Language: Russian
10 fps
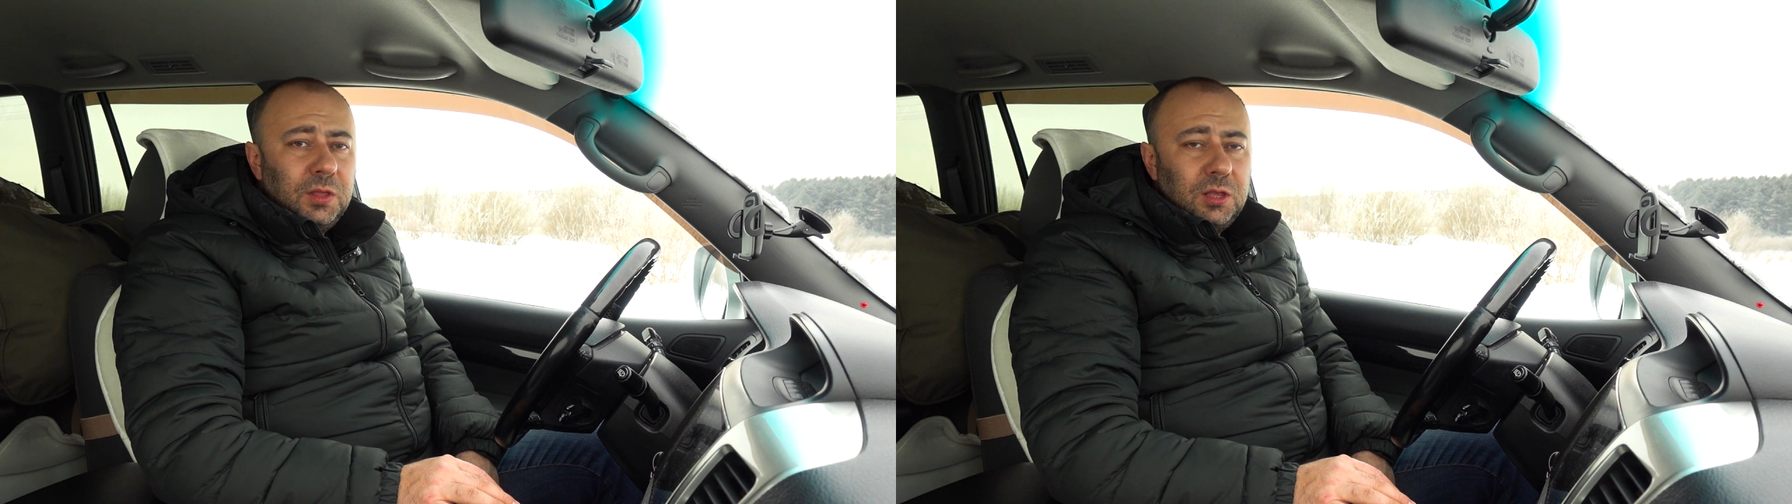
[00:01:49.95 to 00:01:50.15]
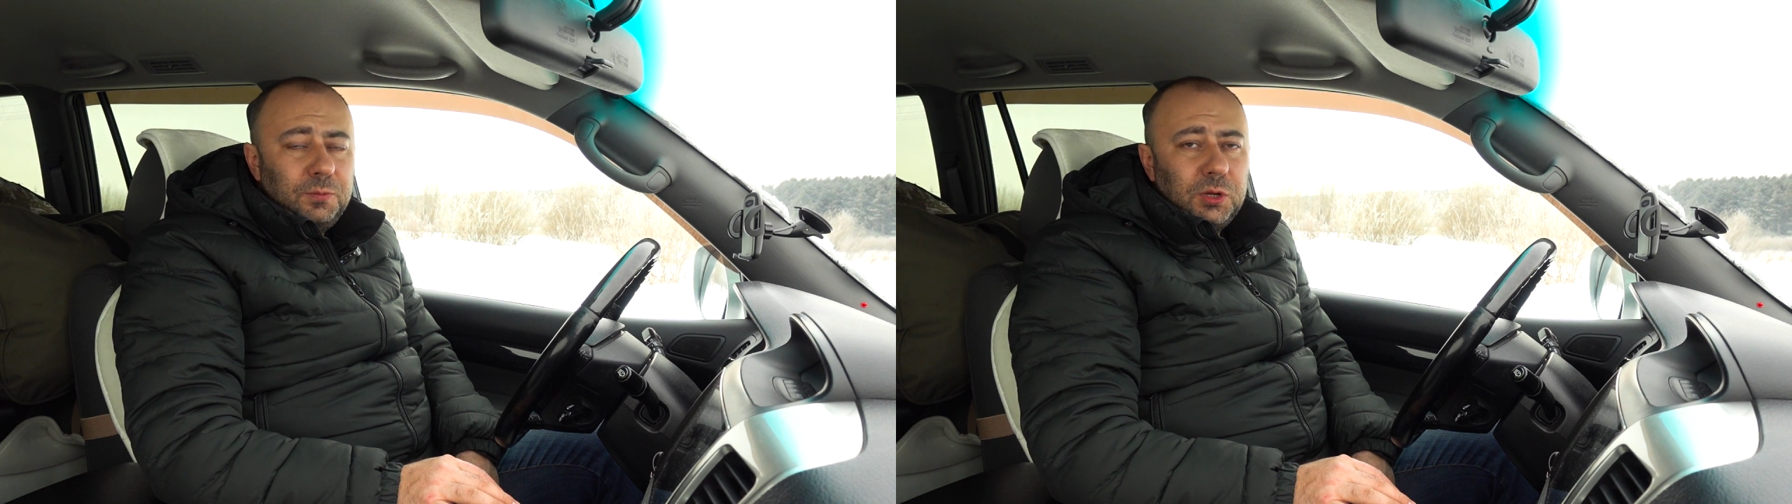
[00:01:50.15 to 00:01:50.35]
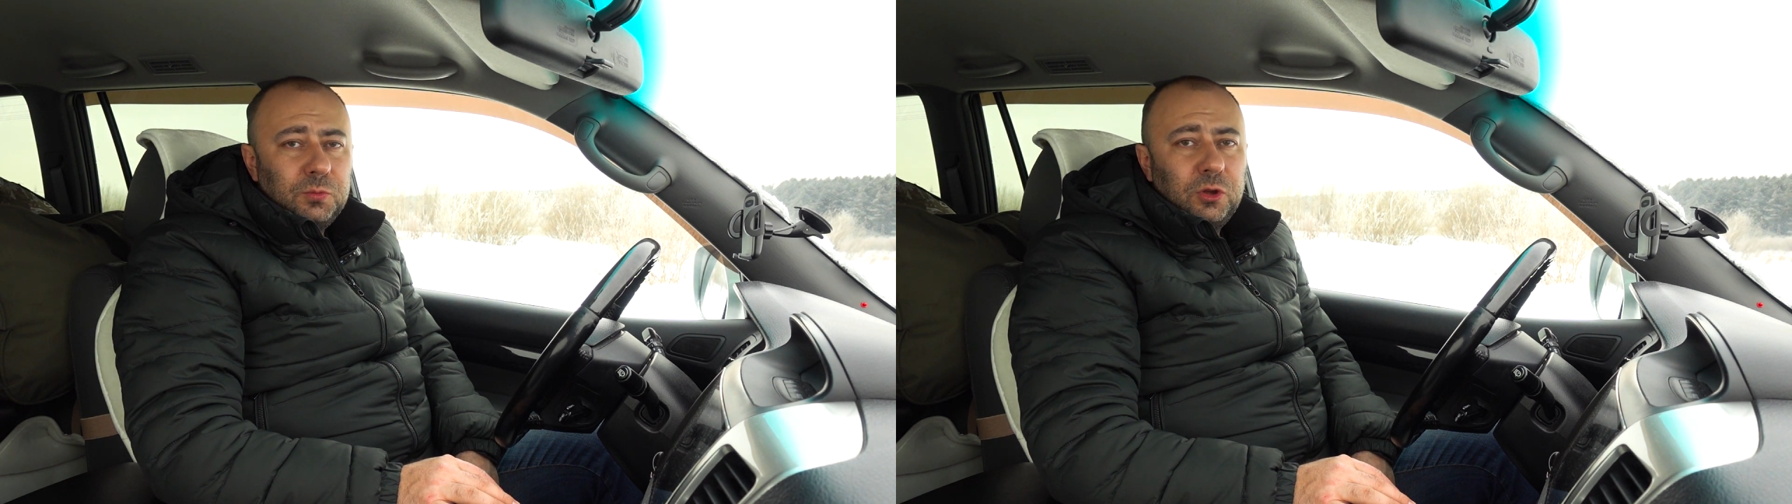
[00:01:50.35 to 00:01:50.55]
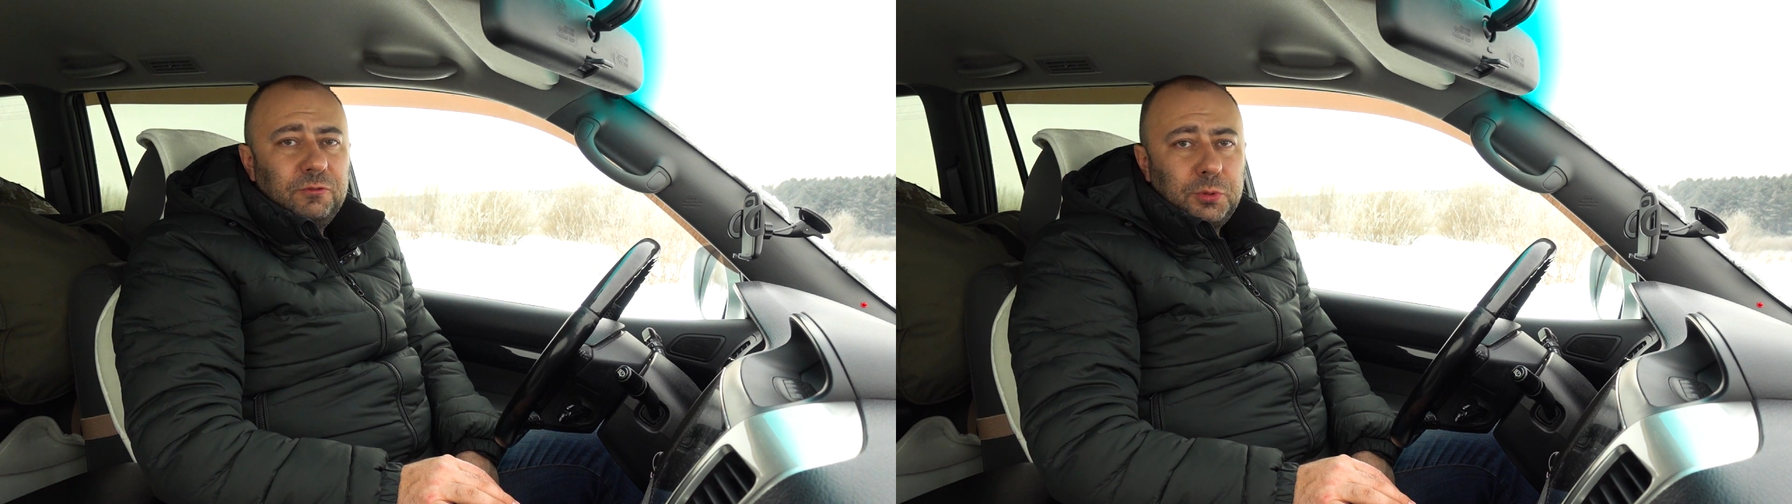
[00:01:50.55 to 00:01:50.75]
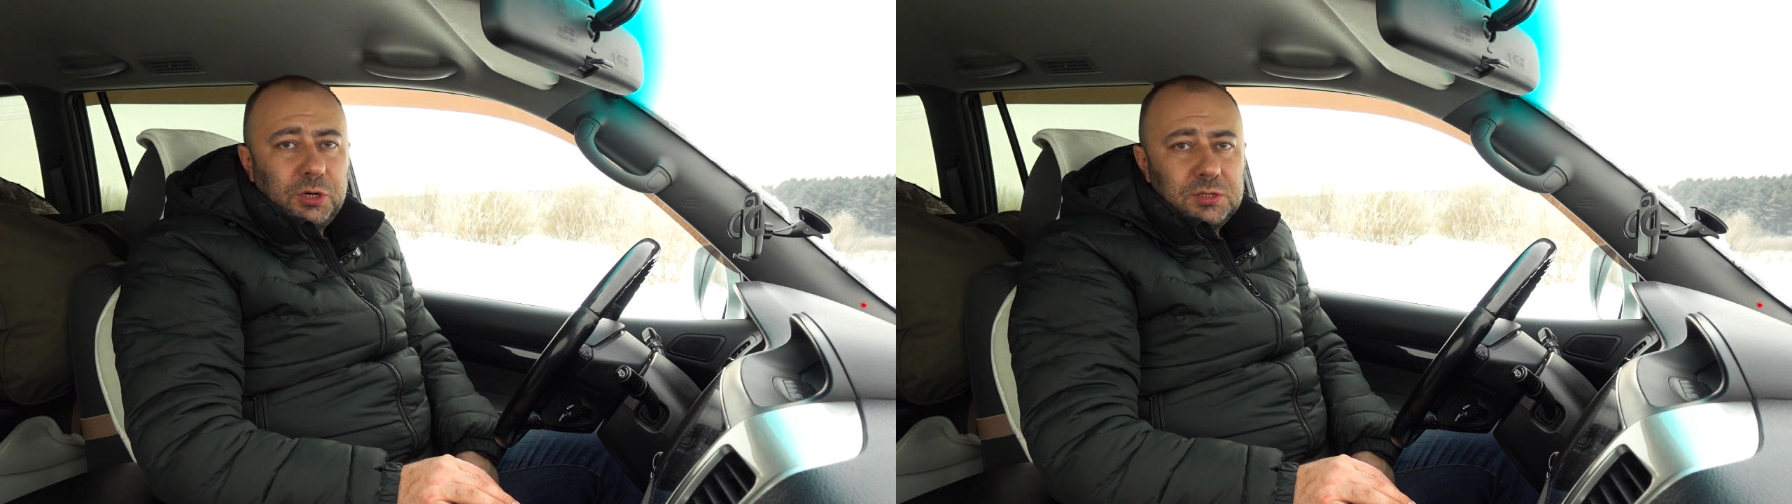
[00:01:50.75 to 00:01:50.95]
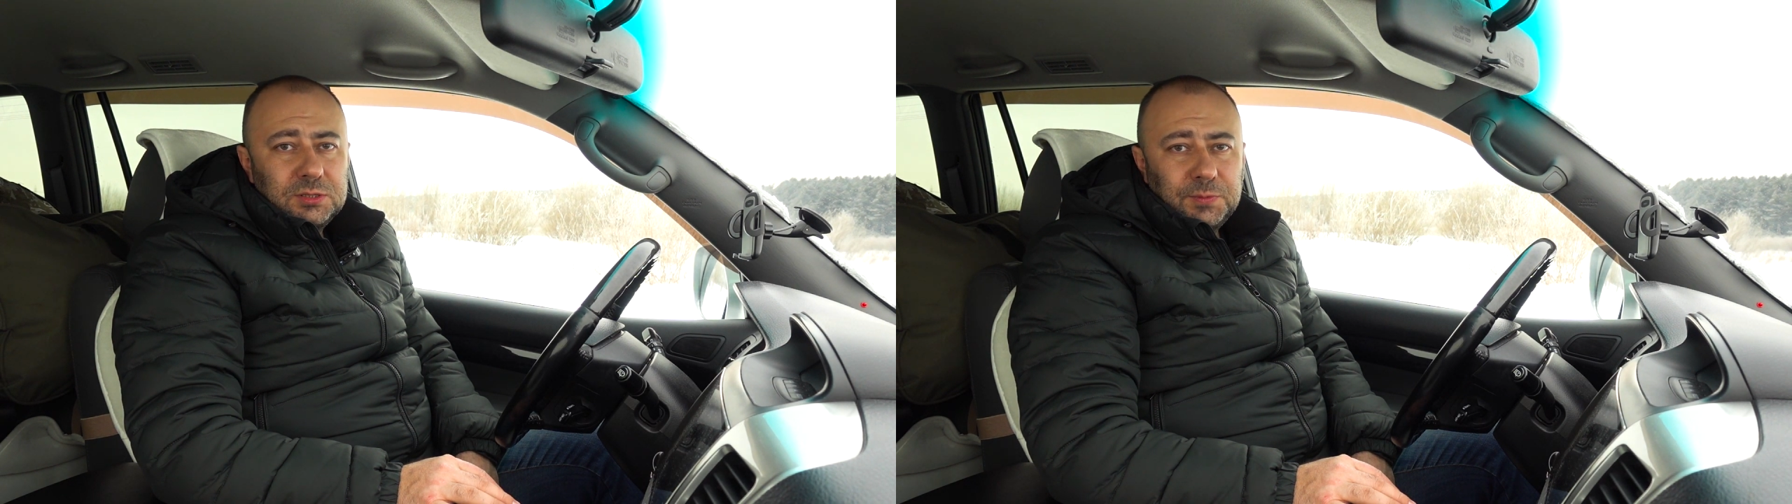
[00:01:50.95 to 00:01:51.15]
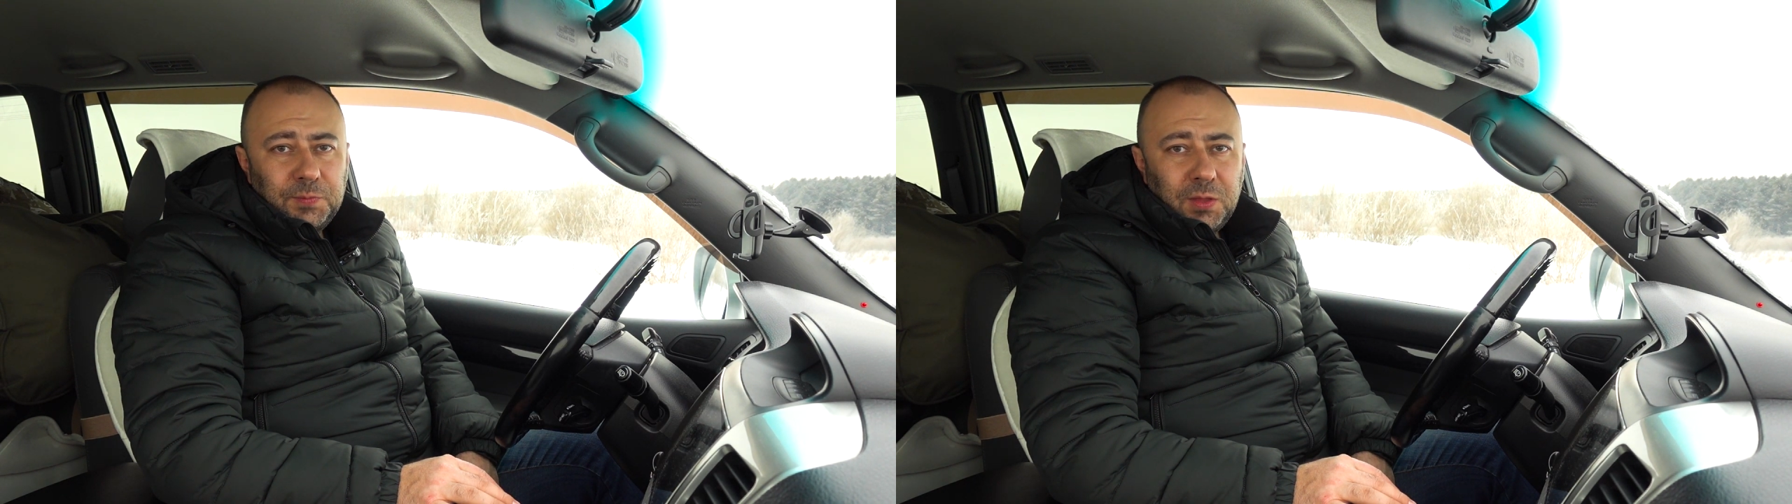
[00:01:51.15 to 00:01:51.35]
и прямой впрыск.